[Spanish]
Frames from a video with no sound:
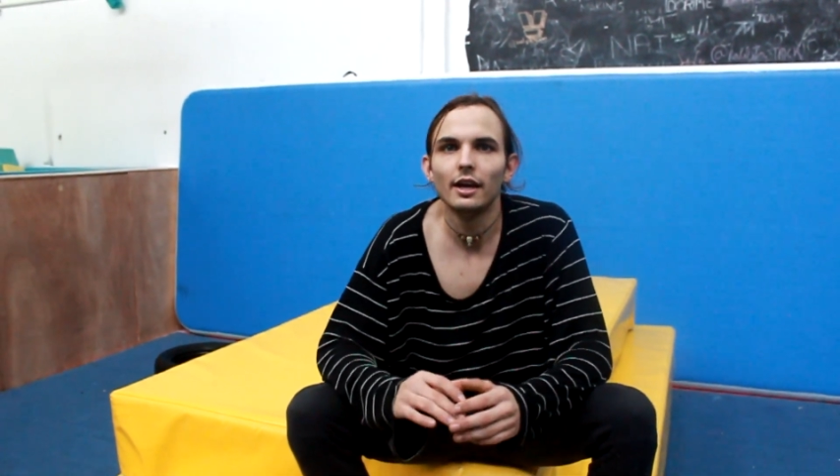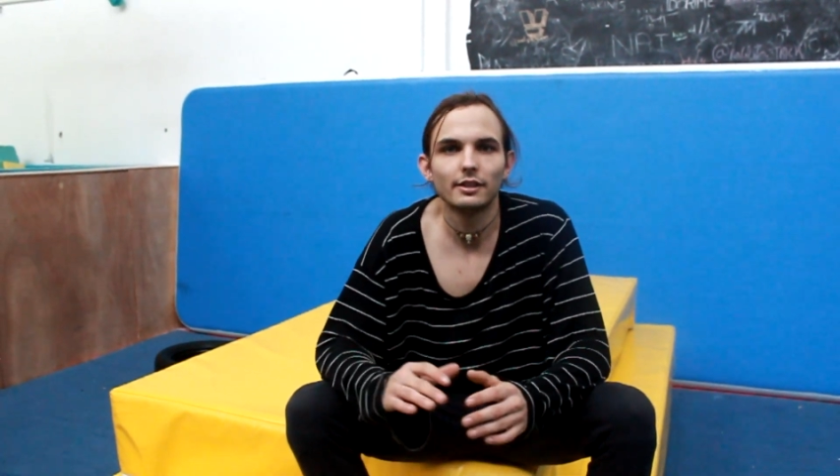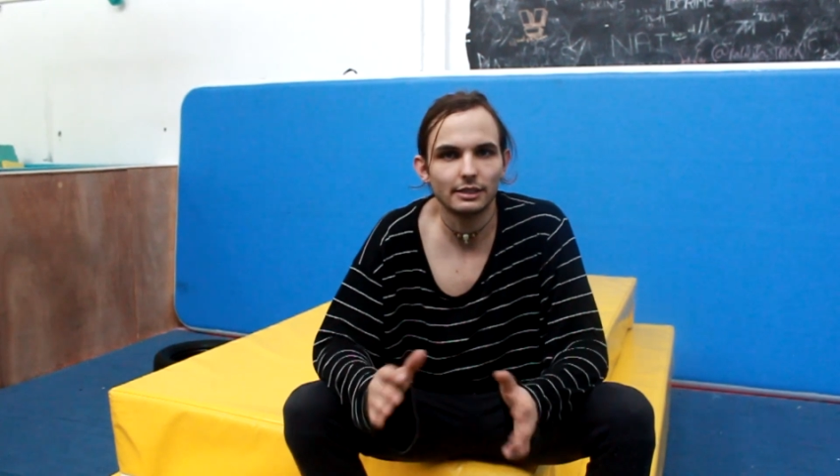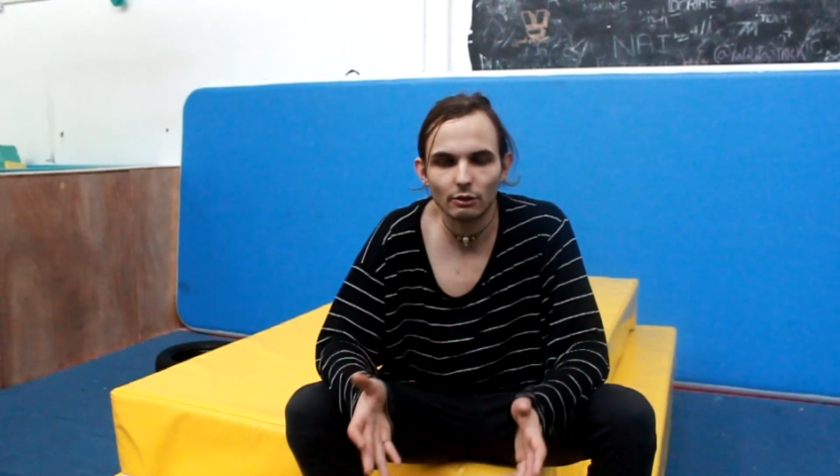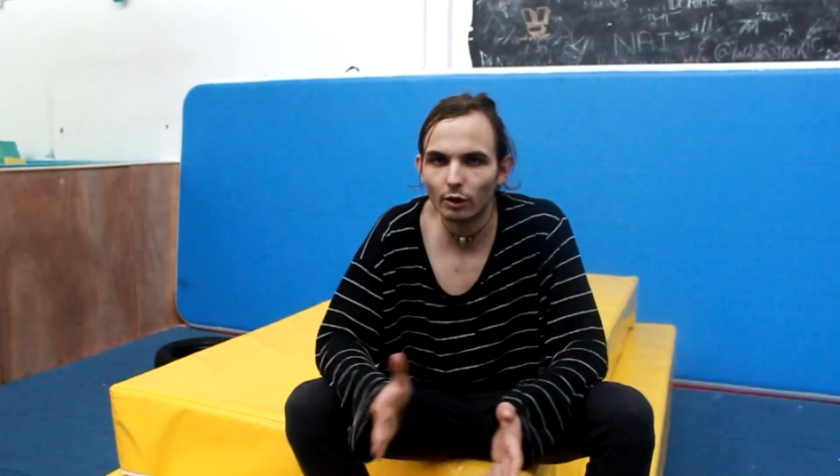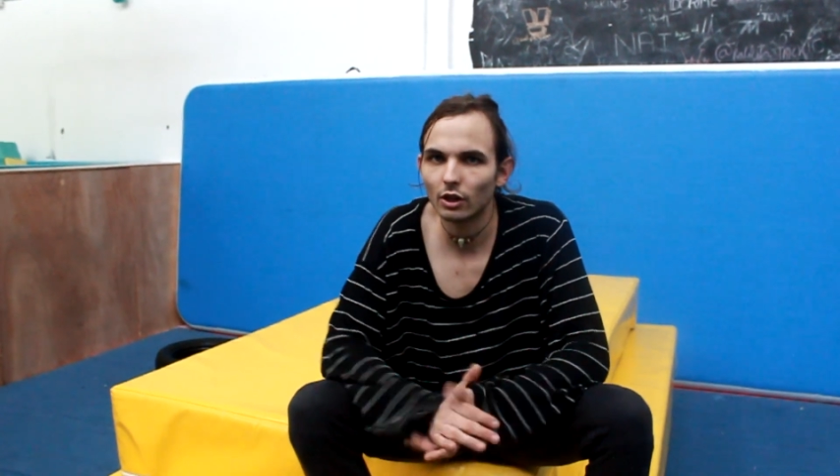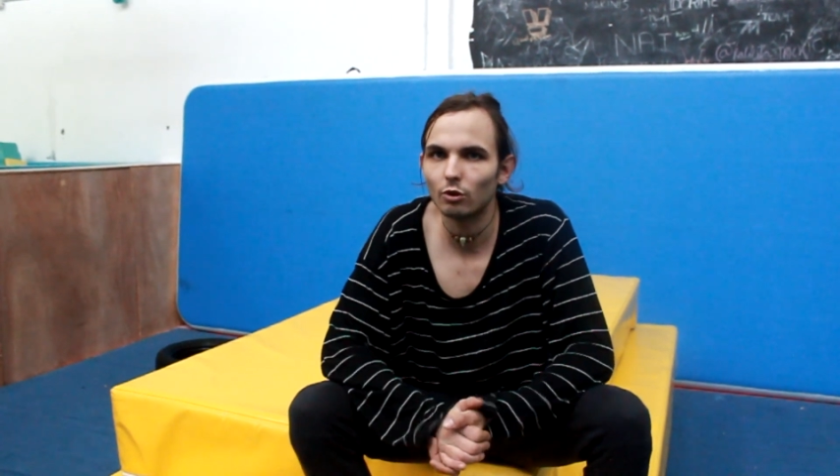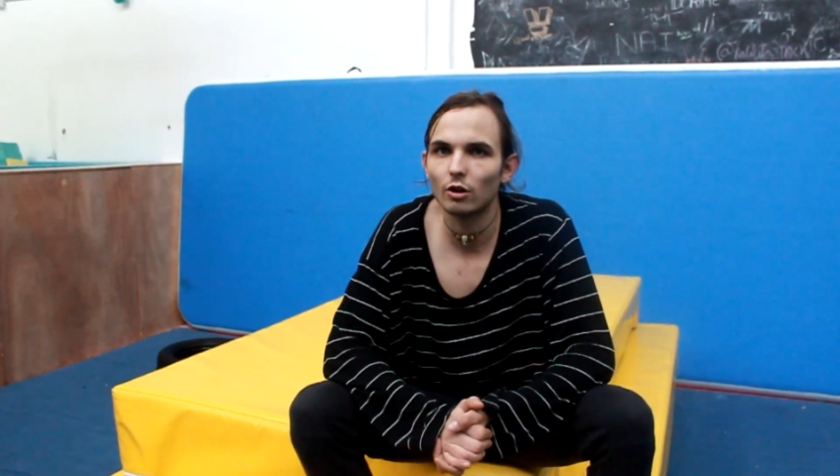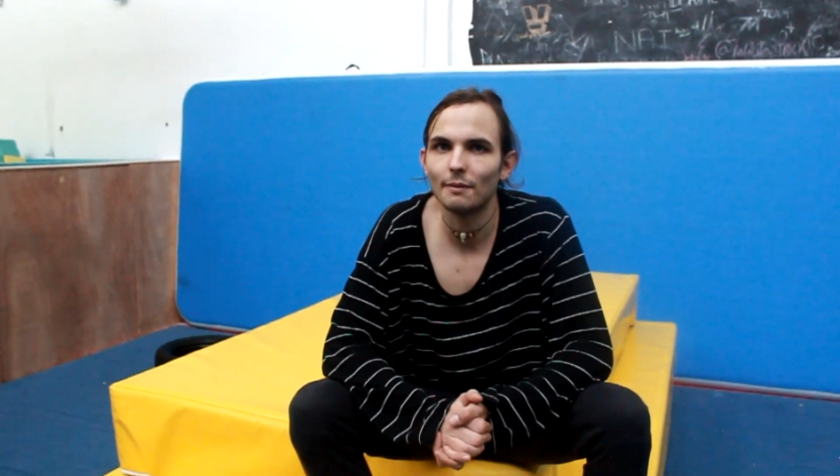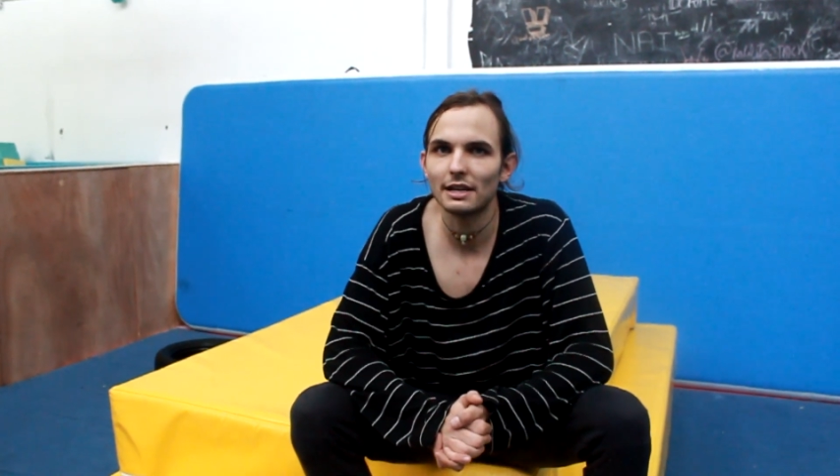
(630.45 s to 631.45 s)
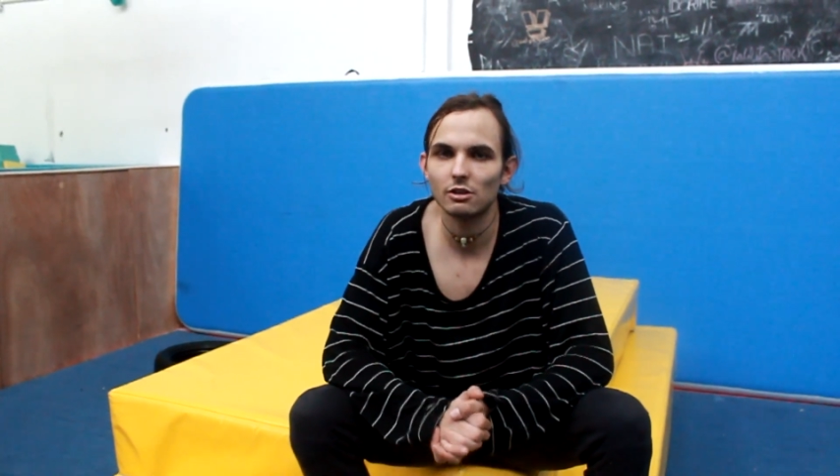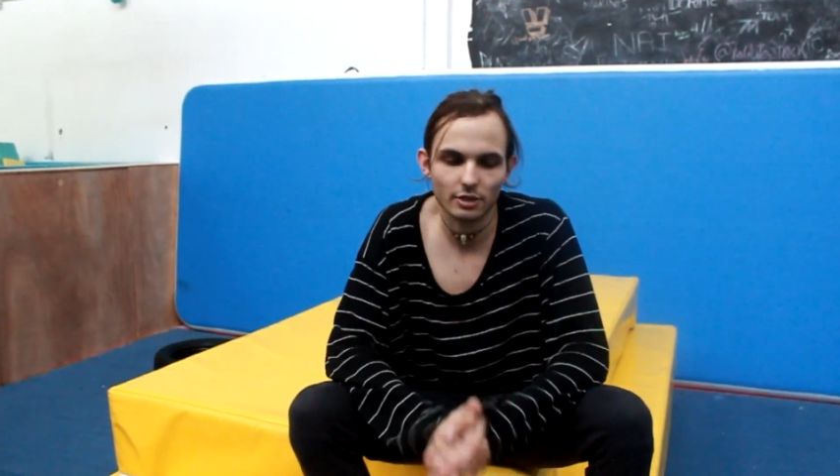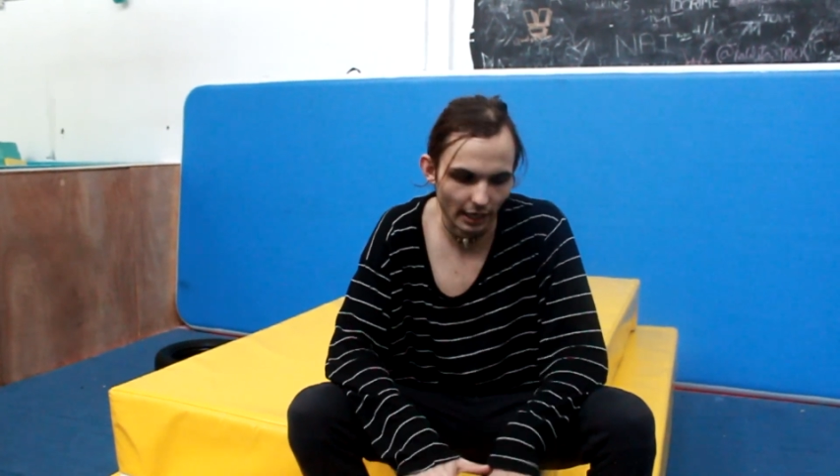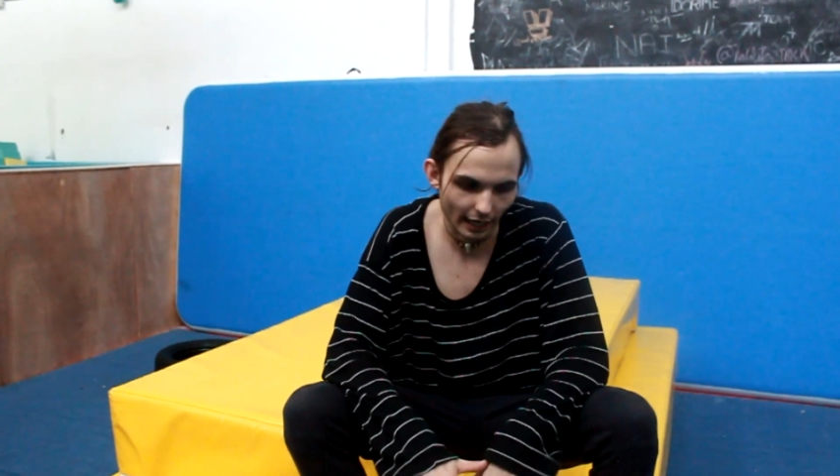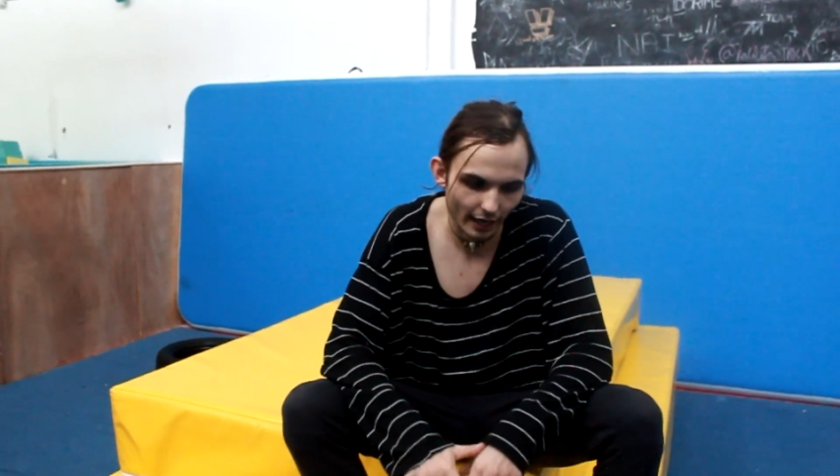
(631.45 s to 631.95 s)
Si encuentro alguno más, los
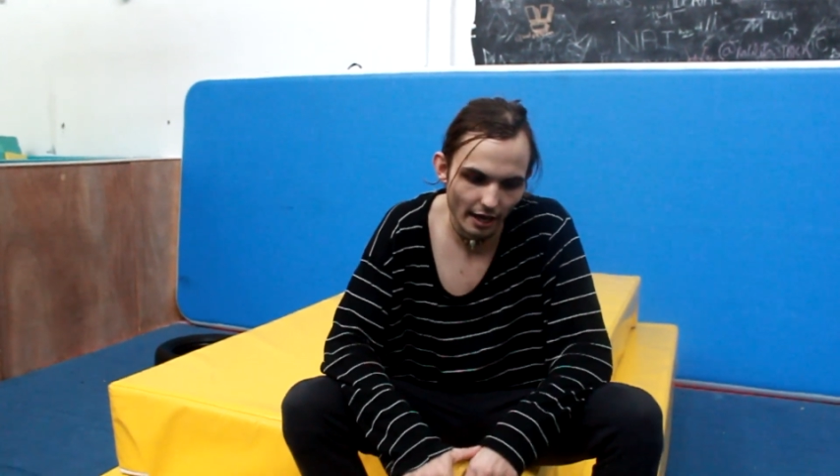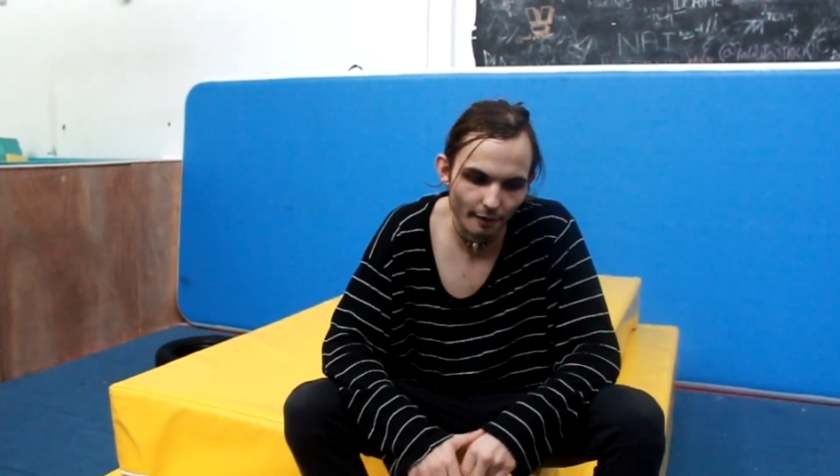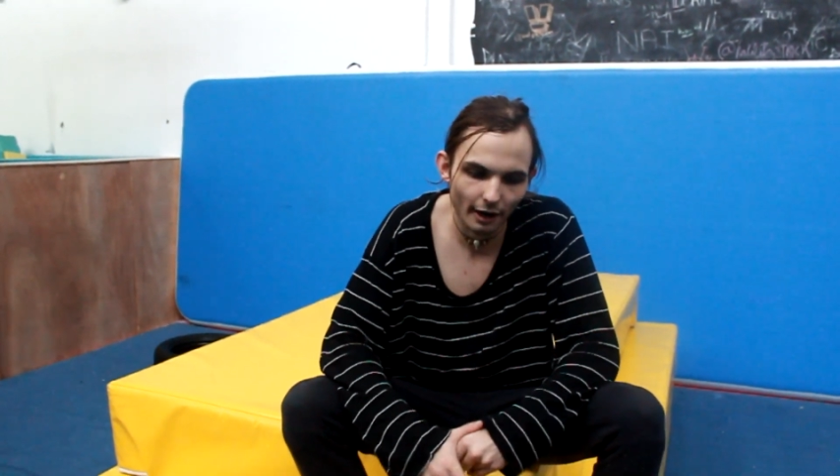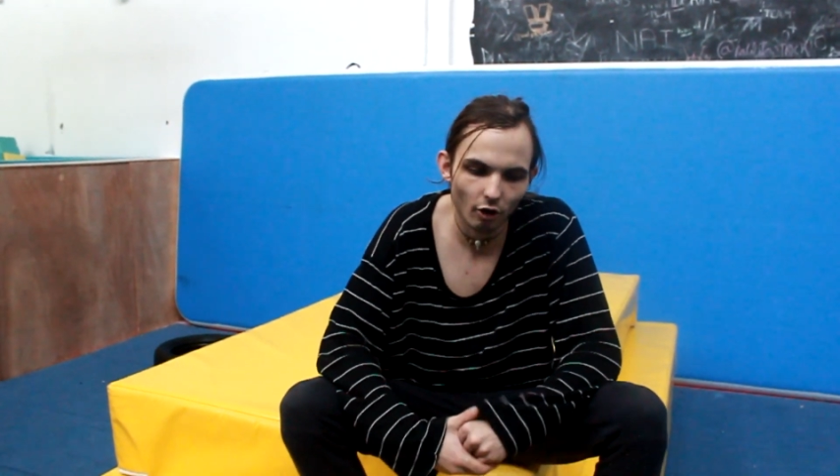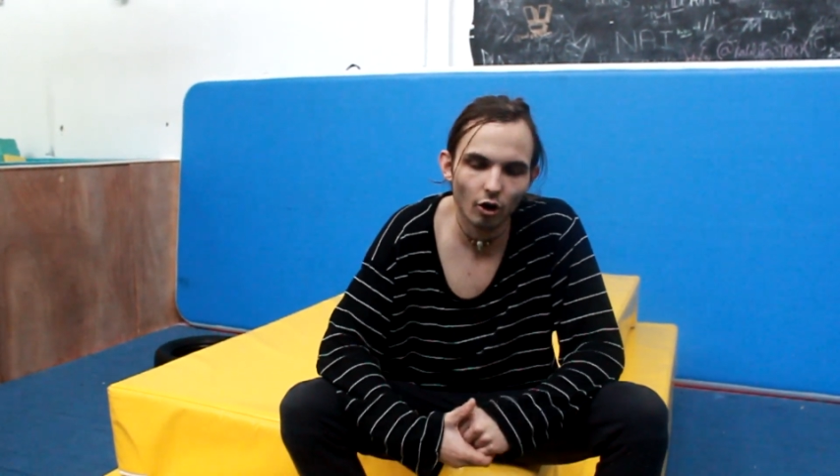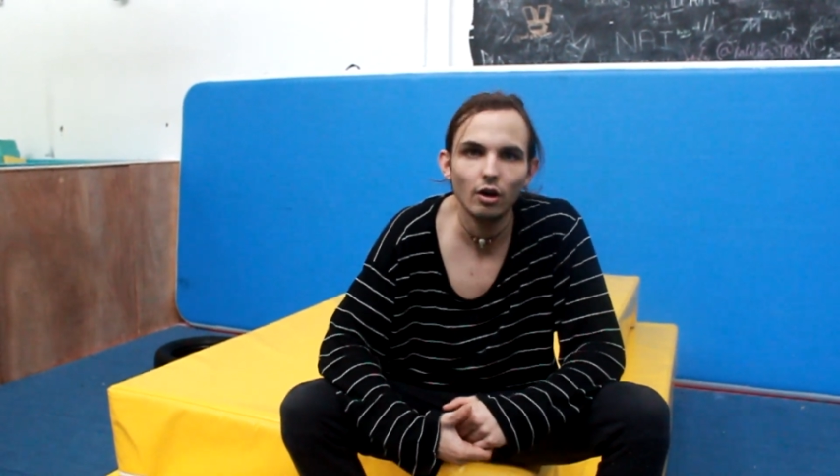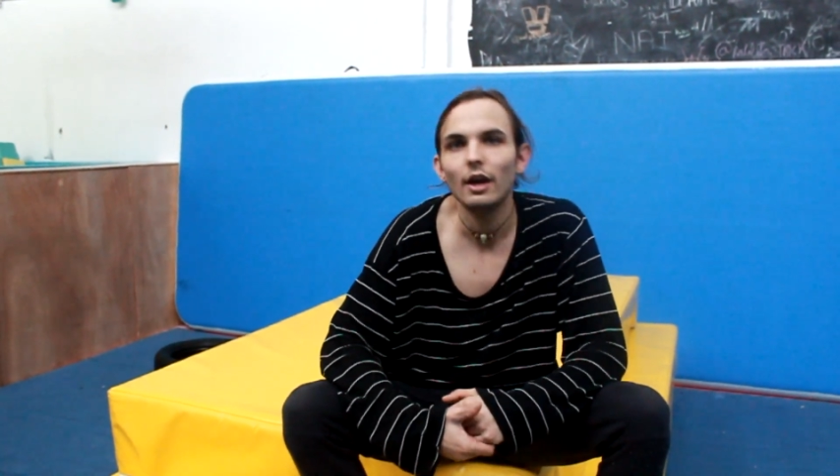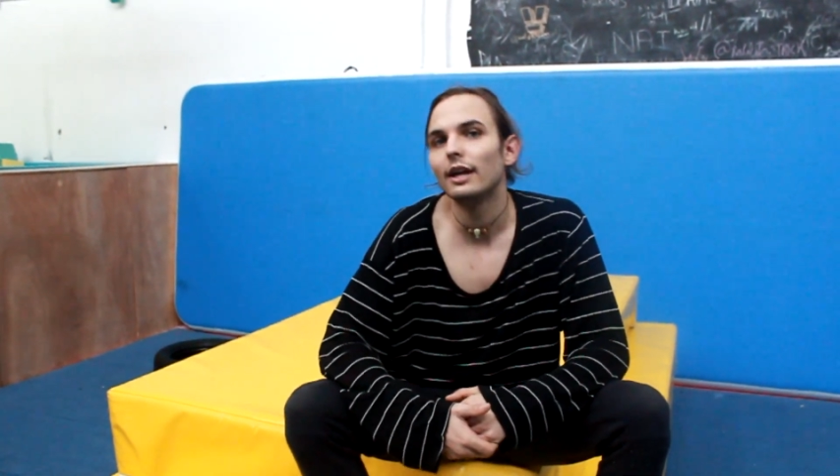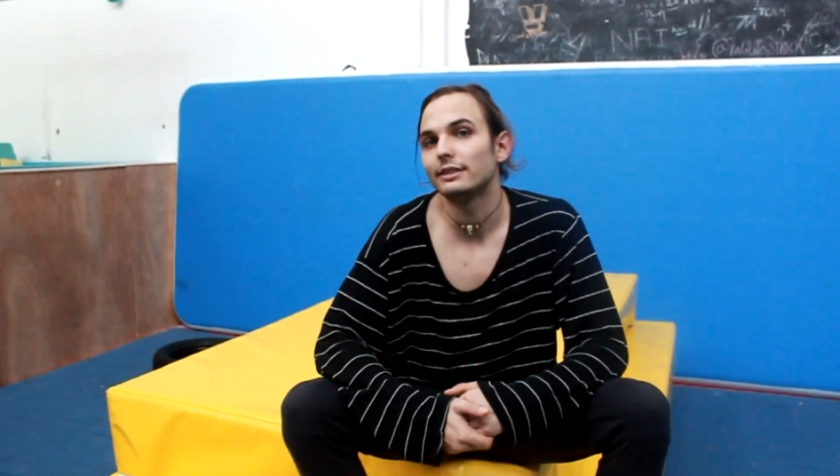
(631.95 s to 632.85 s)
dejaré ahí abajo.